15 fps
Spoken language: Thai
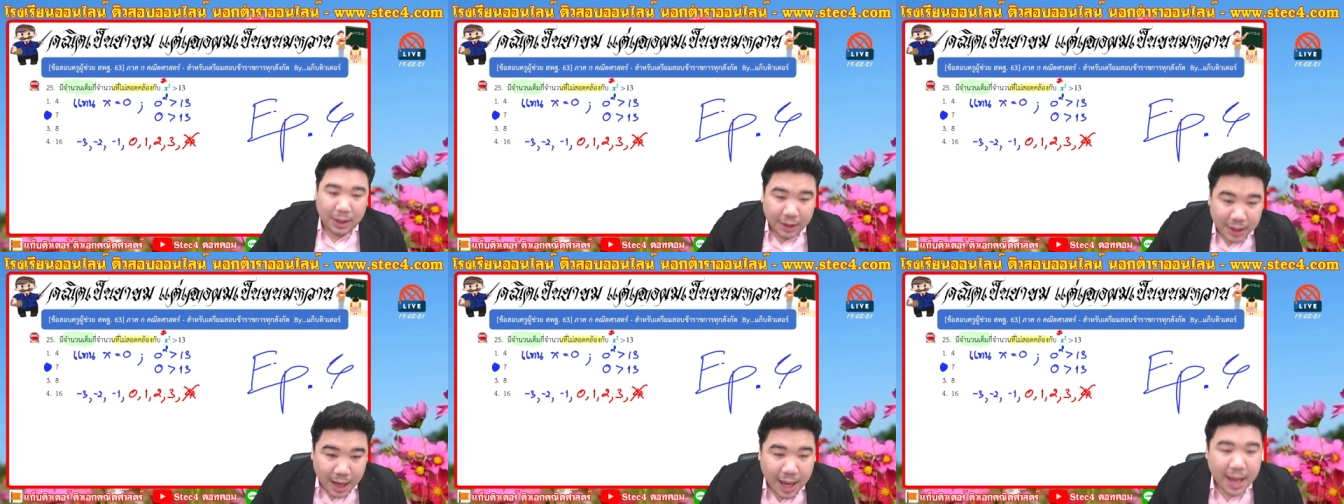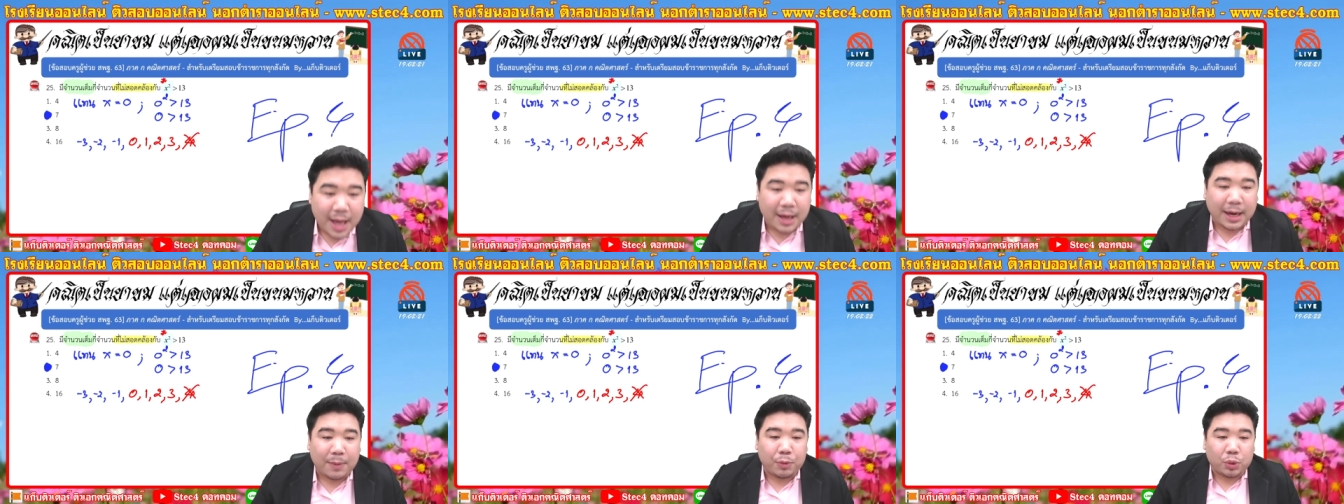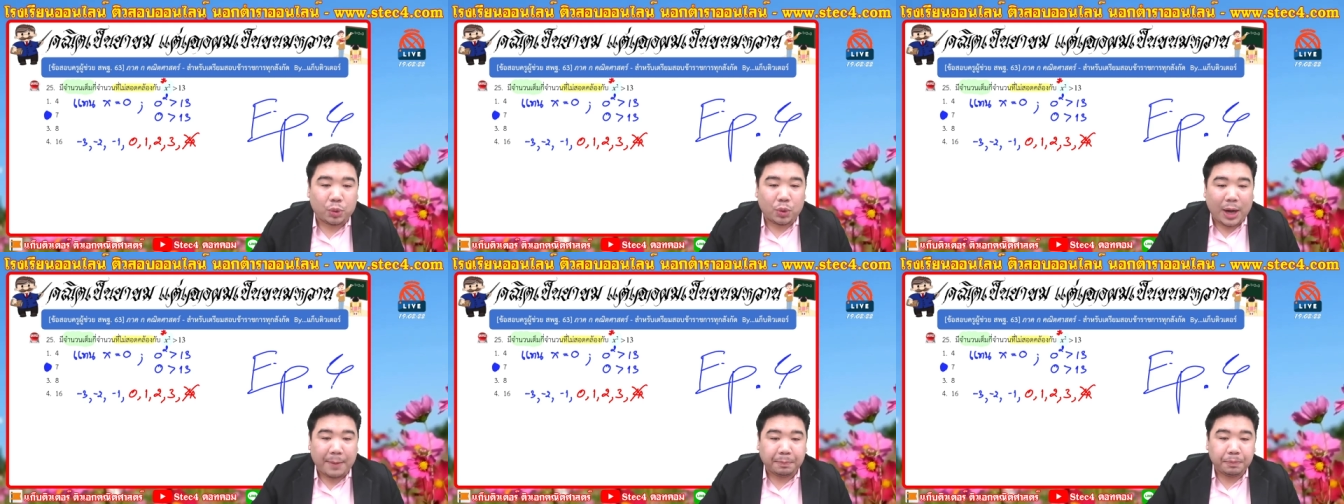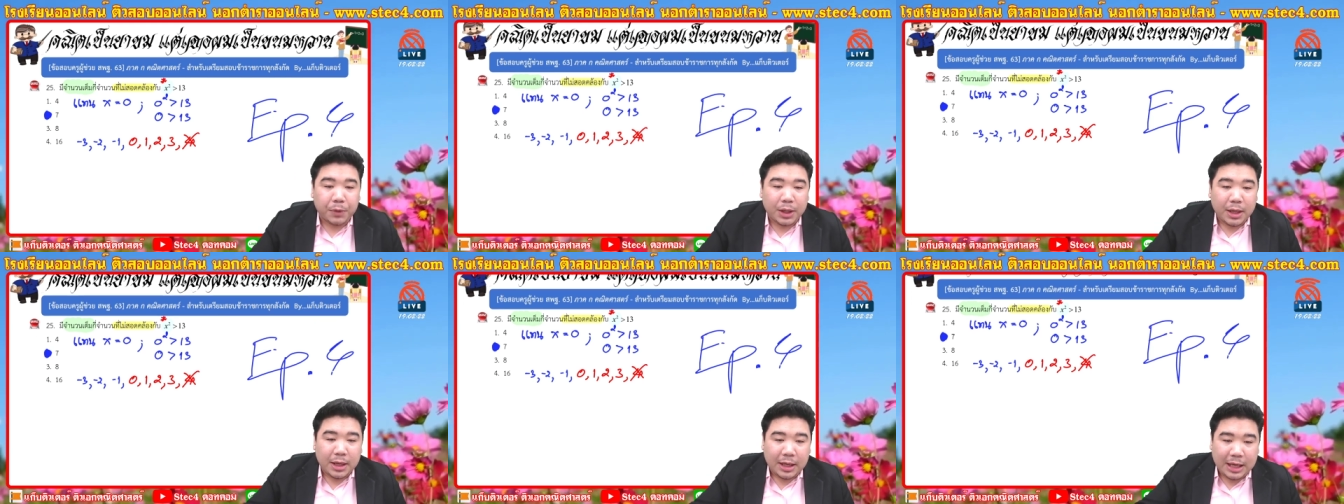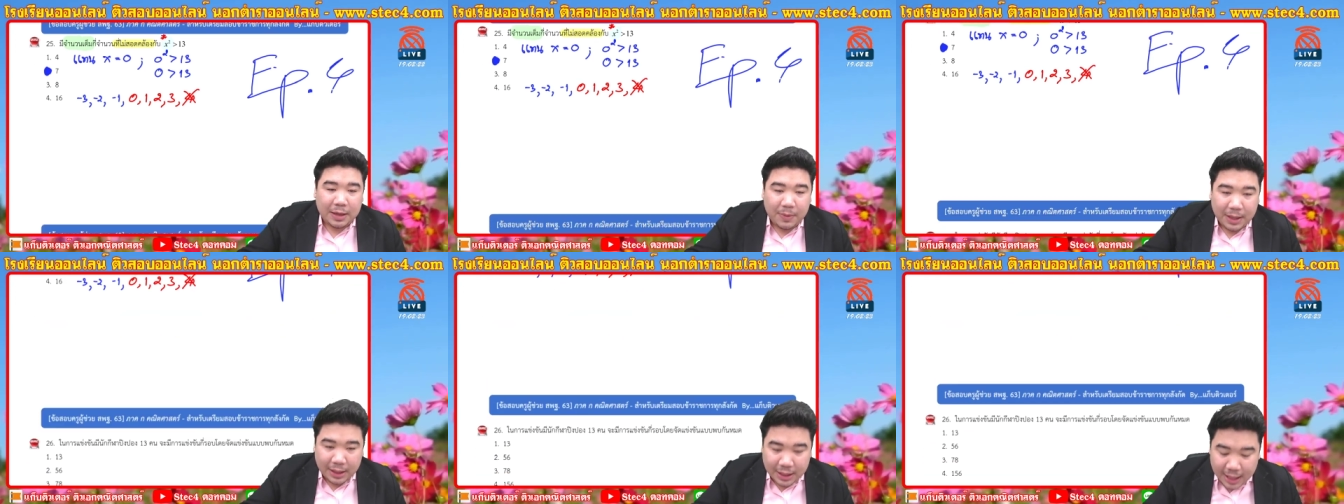ที่ 5 ครับครูครับ
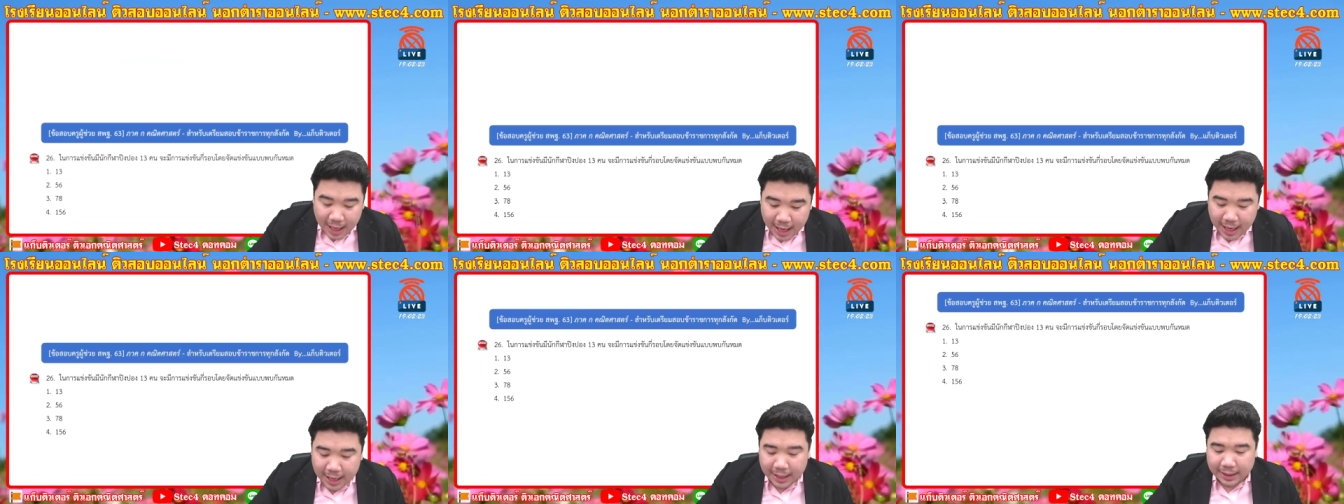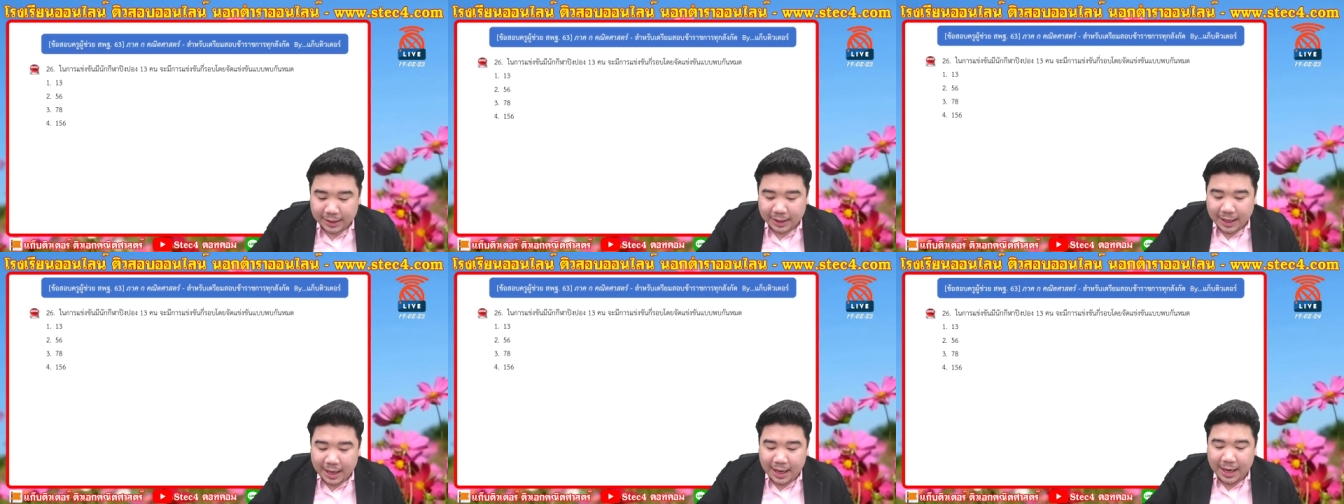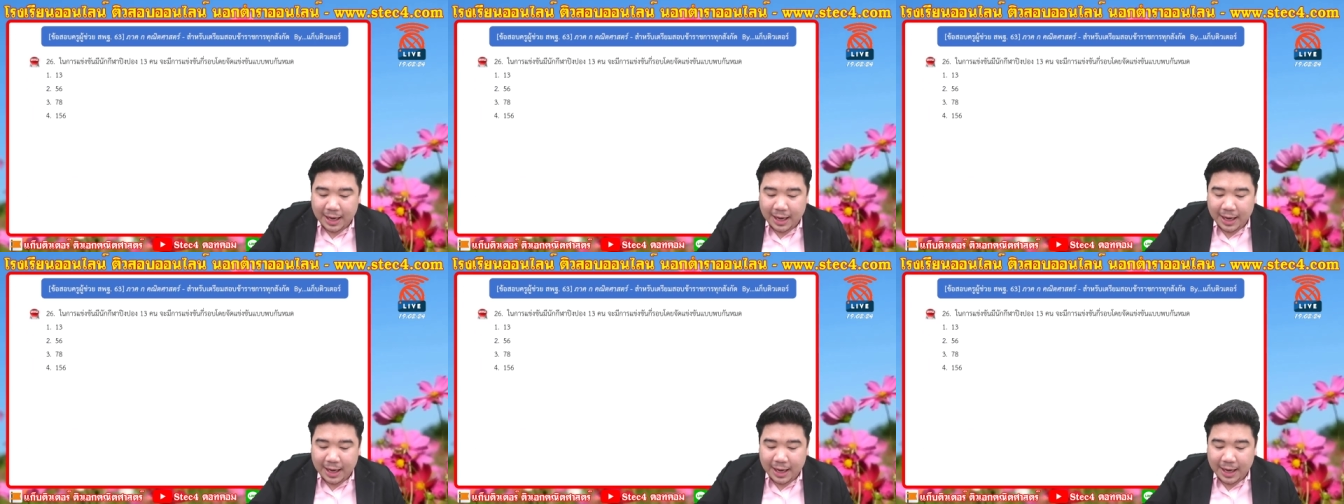EP ที่5อ่า